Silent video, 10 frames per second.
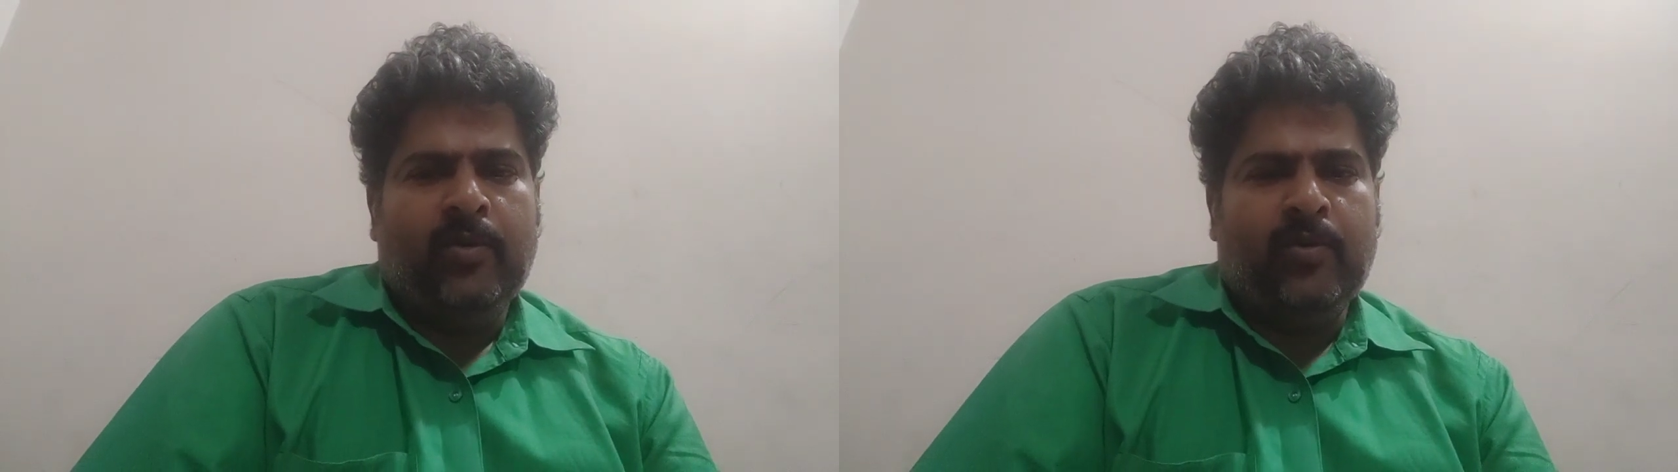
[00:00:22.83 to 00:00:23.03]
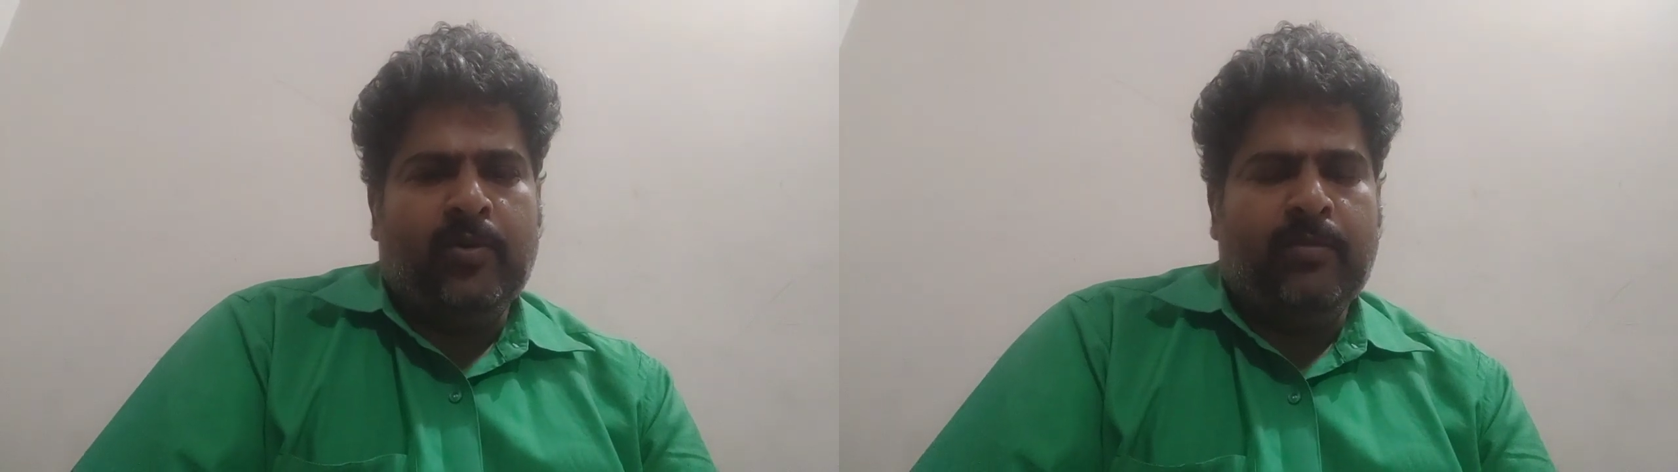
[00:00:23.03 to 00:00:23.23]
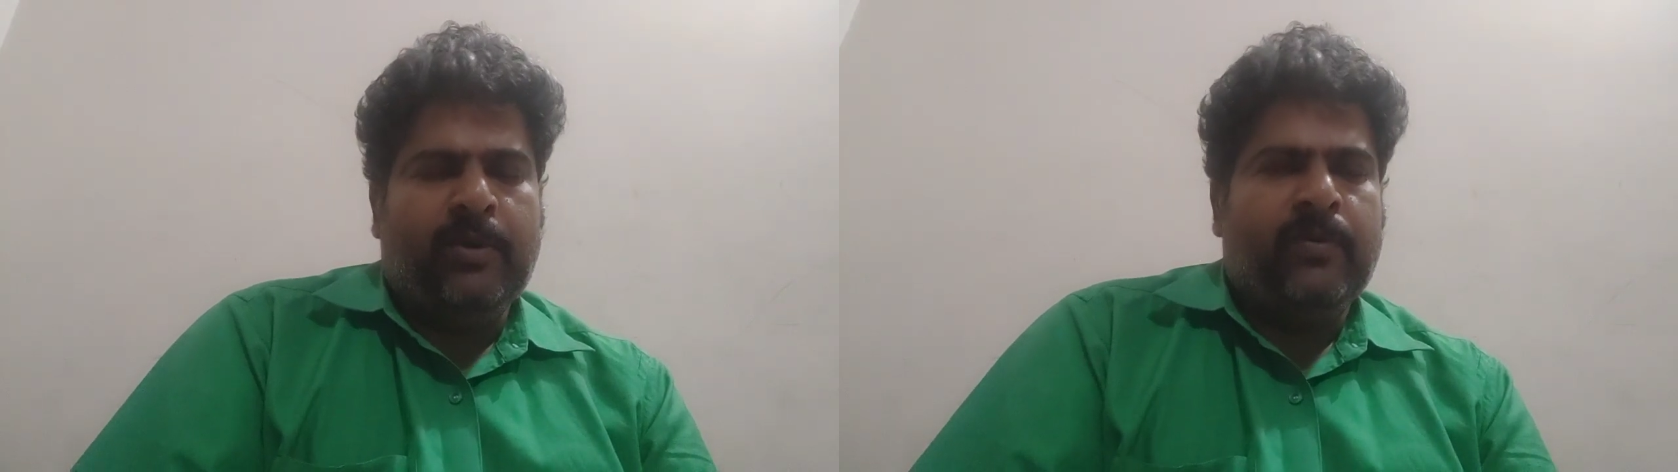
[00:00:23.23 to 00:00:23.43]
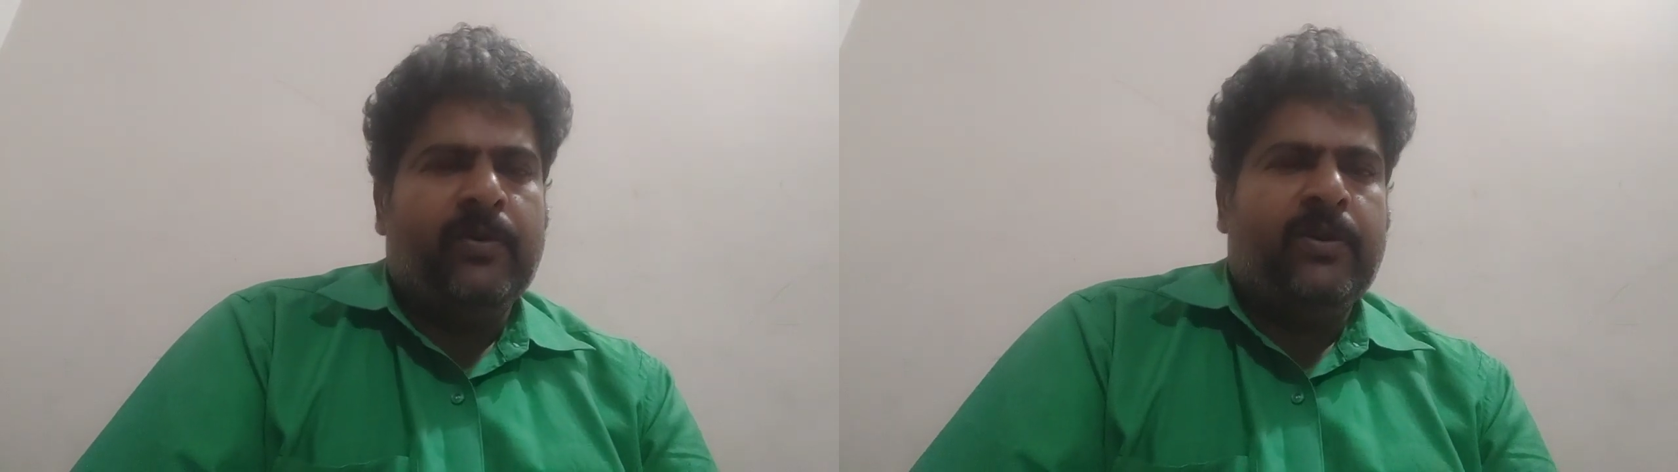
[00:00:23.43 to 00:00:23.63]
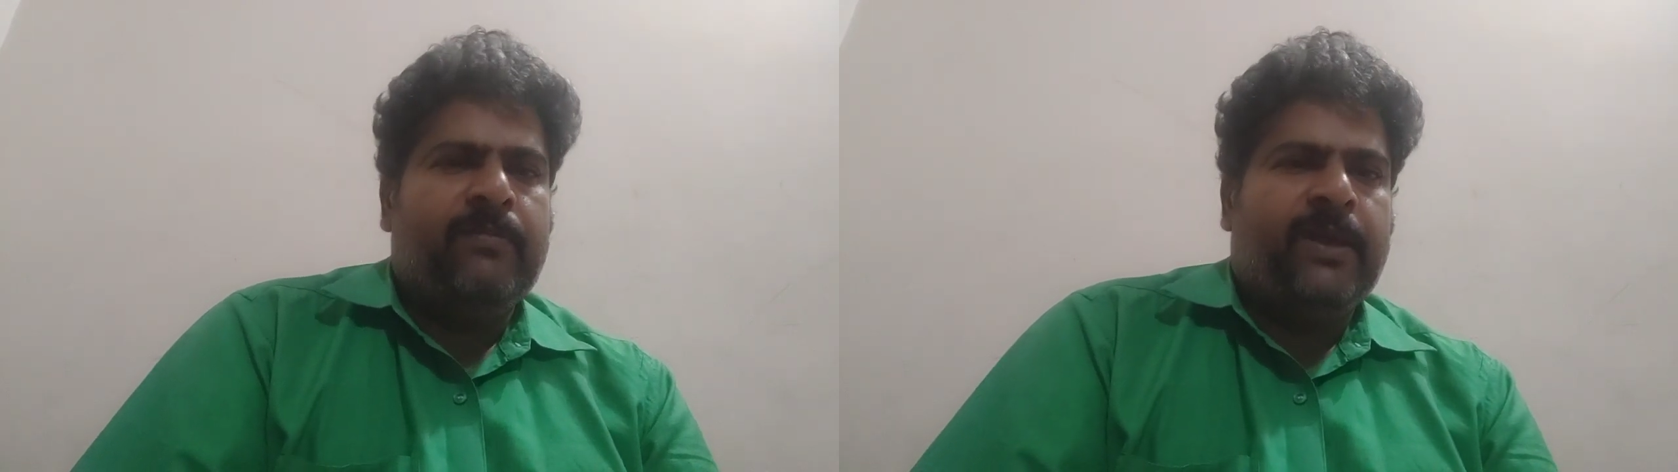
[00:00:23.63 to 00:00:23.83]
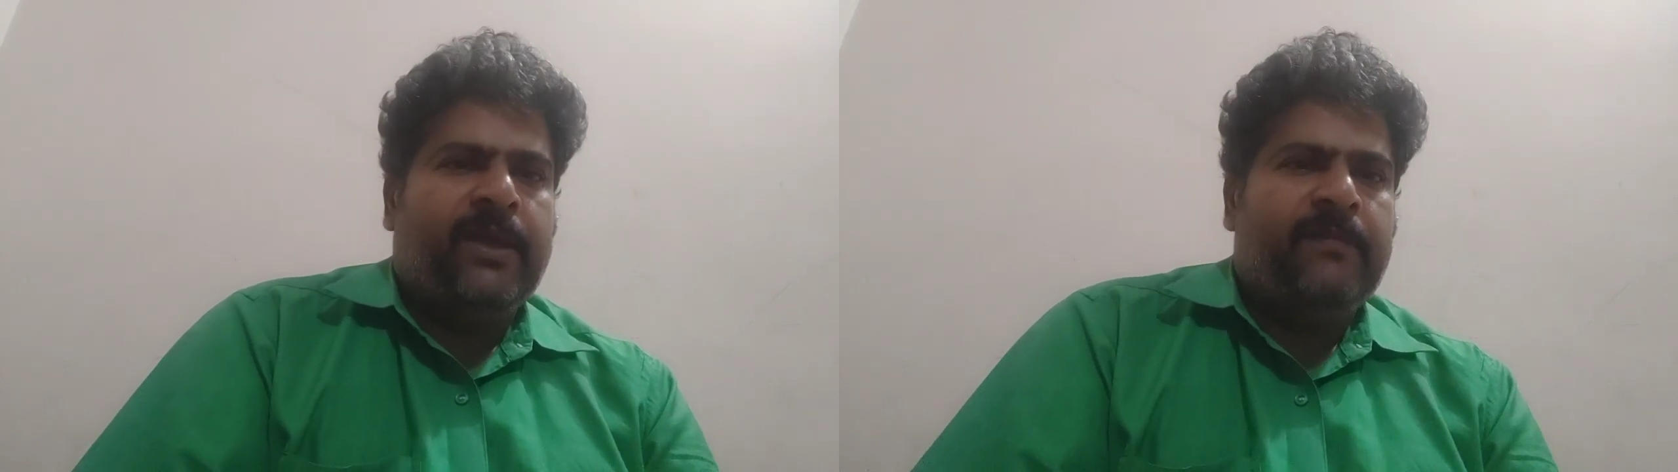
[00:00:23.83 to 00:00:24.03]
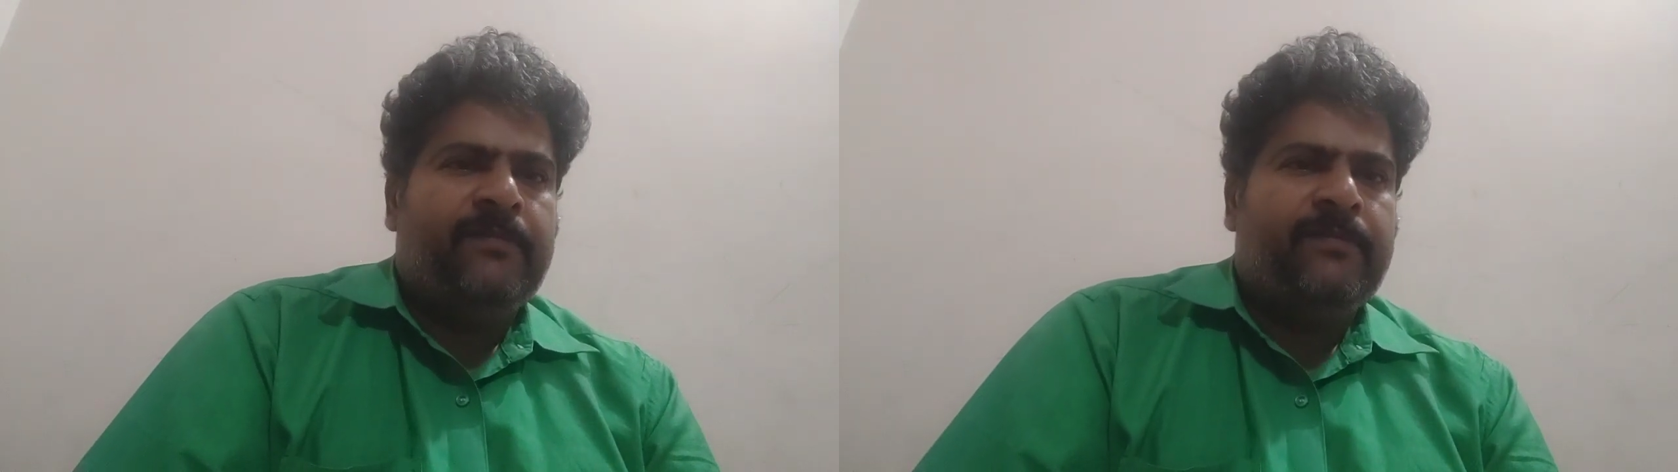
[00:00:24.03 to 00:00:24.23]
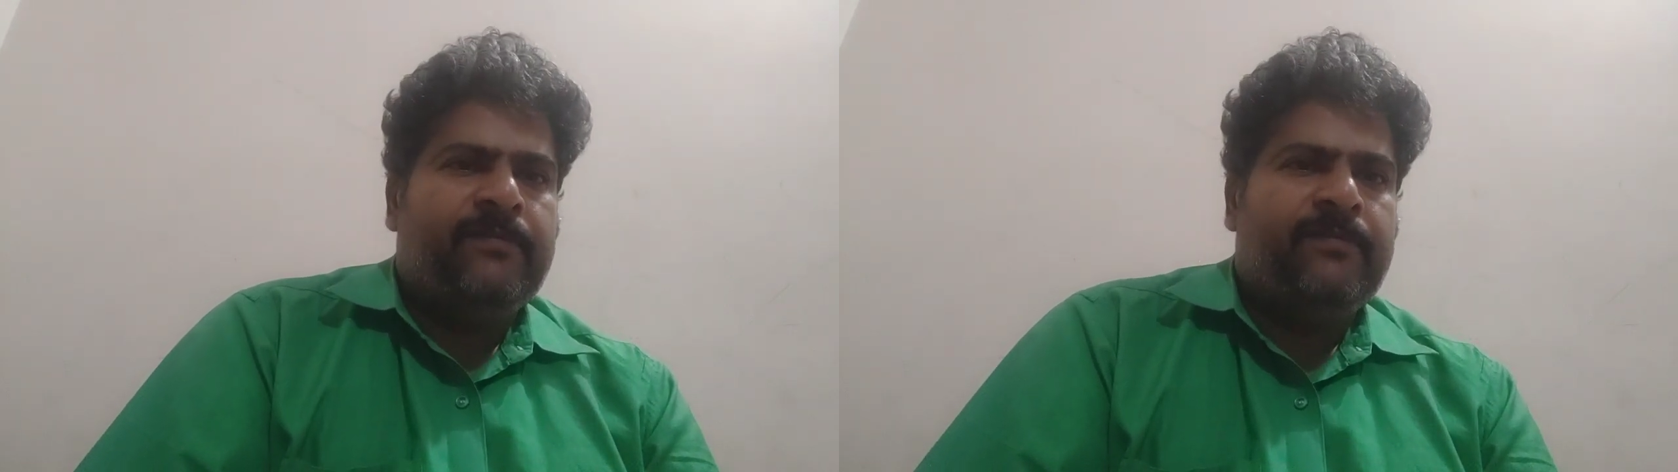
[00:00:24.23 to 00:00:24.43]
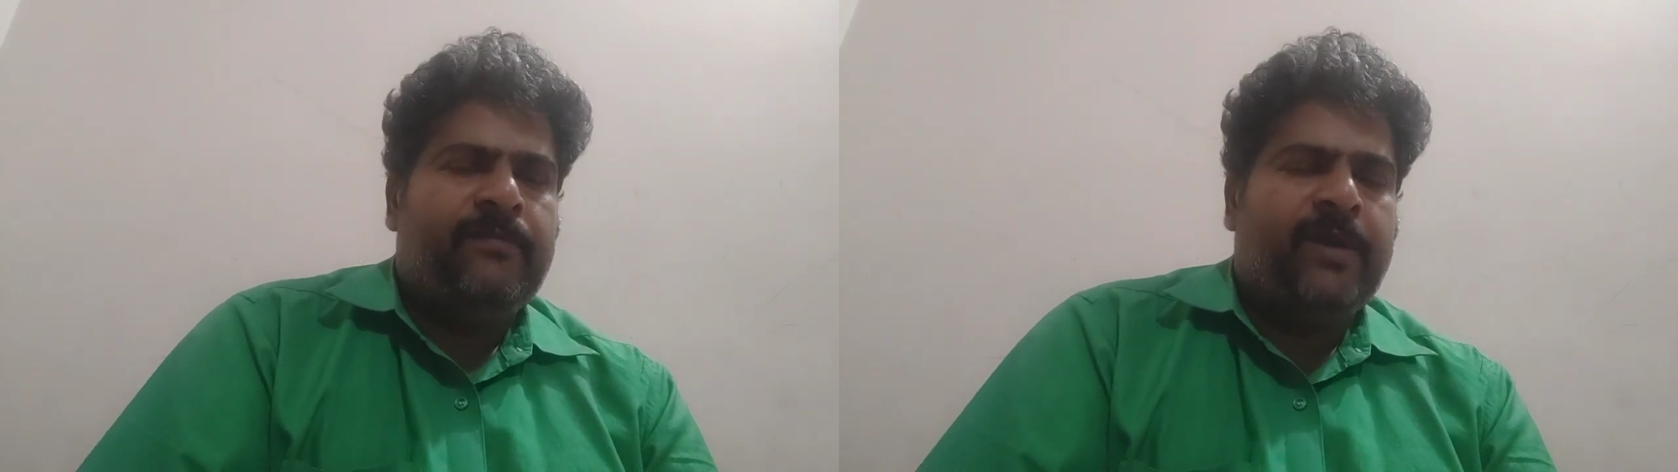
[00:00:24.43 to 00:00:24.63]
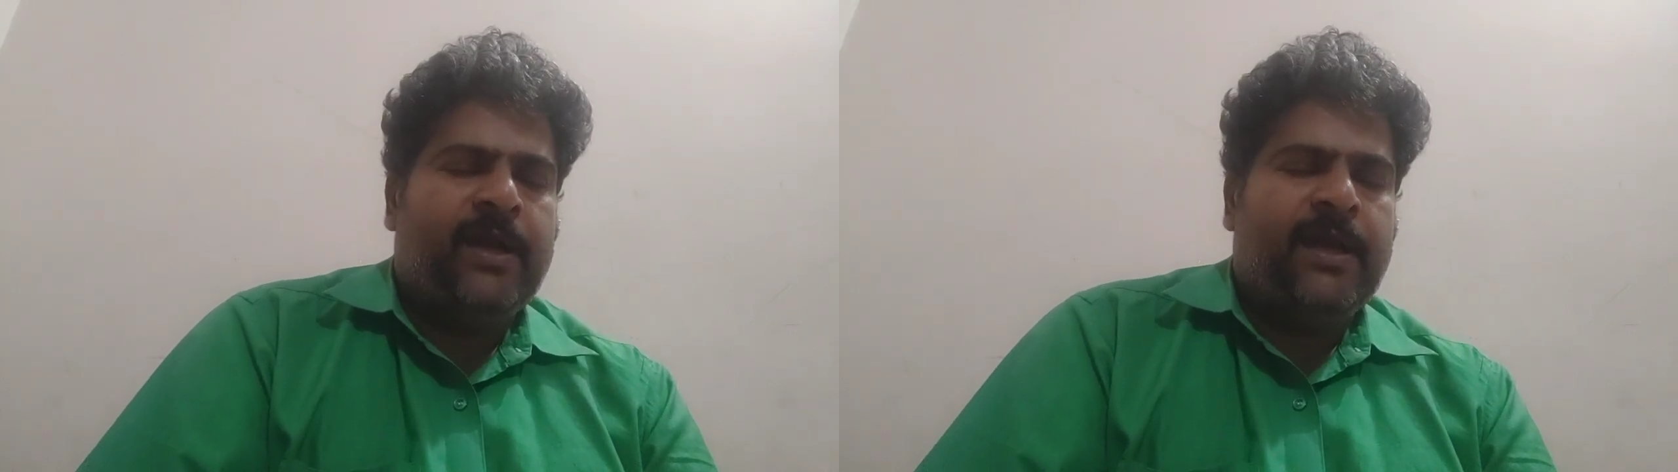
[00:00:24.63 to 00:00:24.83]
குடும்ப ஒற்றுமை
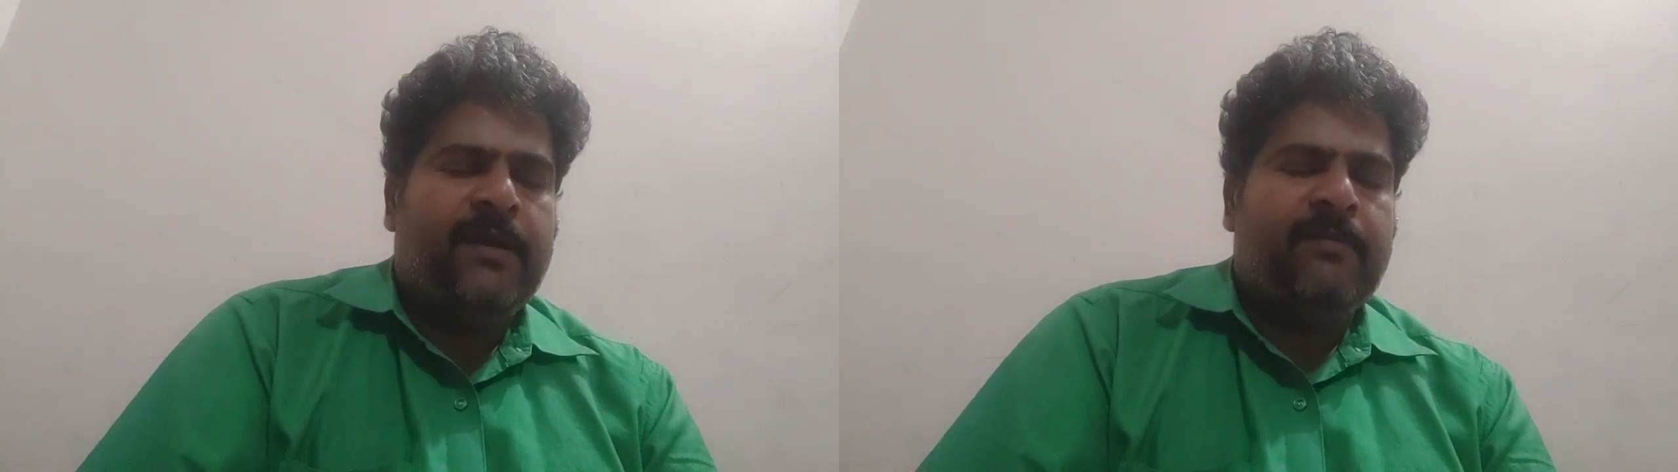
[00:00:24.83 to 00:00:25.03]
மன